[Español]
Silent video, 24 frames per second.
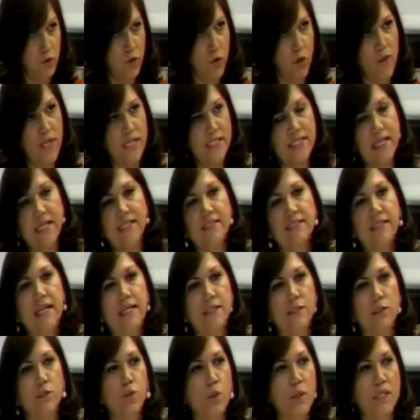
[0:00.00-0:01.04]
Todas
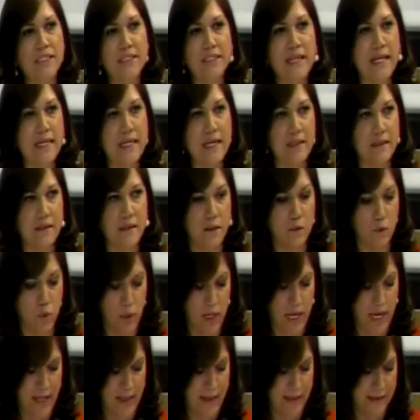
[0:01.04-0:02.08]
estas no están
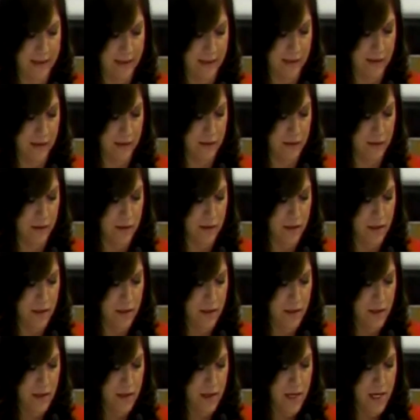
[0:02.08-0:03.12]
articuladas,
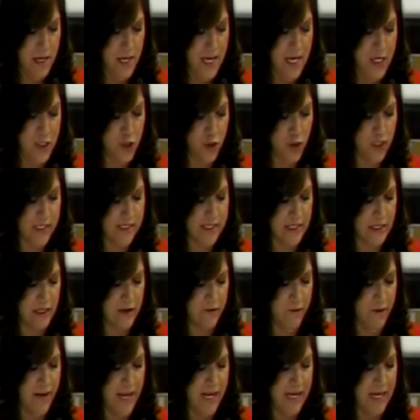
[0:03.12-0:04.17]
hecho que se
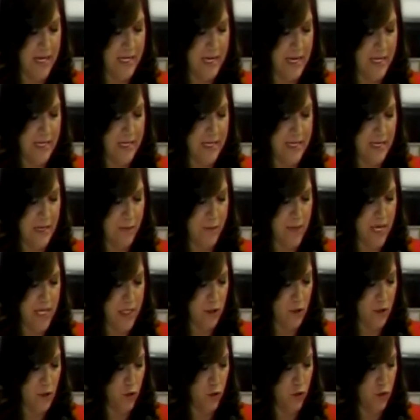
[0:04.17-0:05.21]
refleja en el
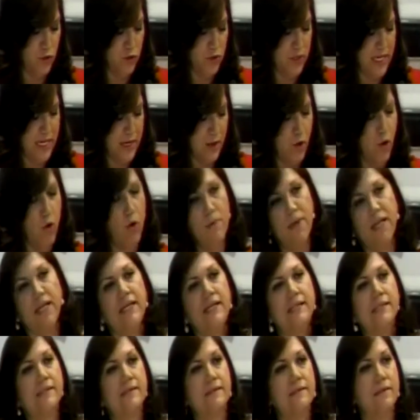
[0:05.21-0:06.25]
incremento de
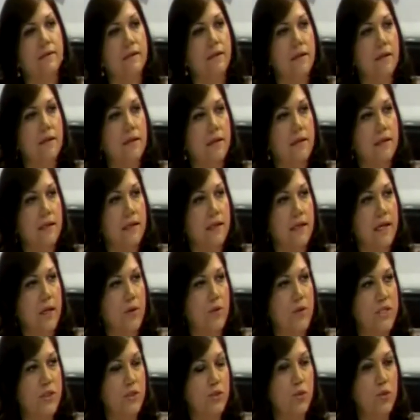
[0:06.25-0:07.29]
jóvenes que
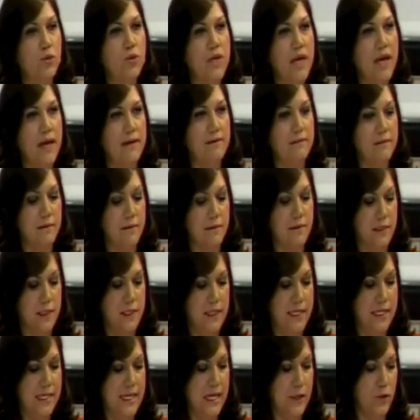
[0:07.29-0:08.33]
no estudian
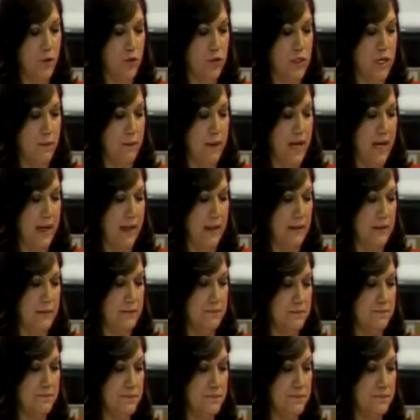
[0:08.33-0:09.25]
y que no trabajan.